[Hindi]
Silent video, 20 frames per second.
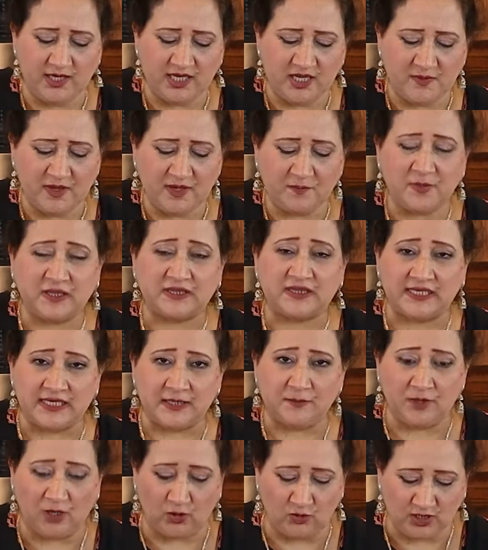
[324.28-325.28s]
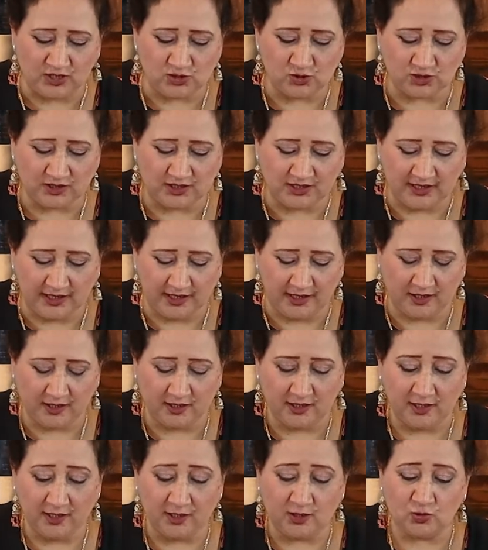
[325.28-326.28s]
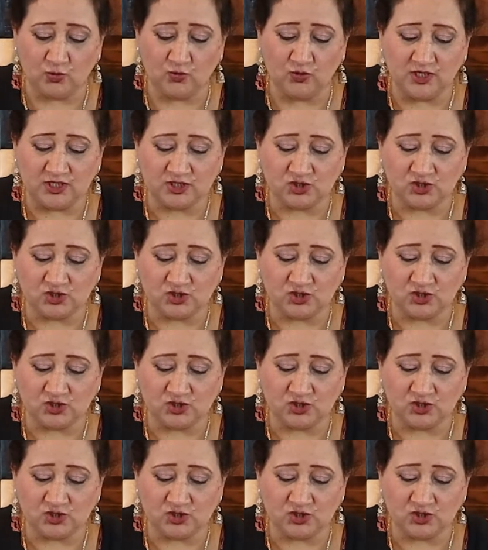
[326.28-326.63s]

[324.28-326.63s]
ये हमारी पतली ब्राउनीज़ होती हैं क्योंकि